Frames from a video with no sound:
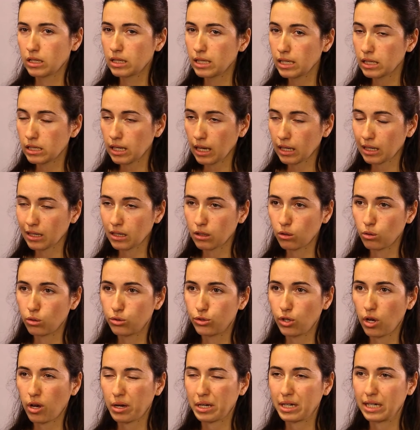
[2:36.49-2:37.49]
des
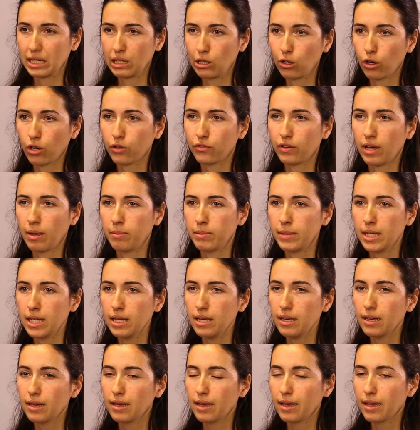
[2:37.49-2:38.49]
agriculteurs et de leurs
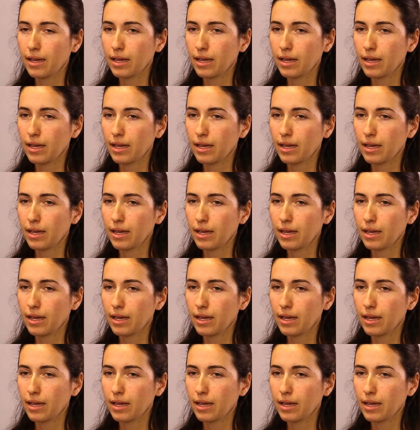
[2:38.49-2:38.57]
familles,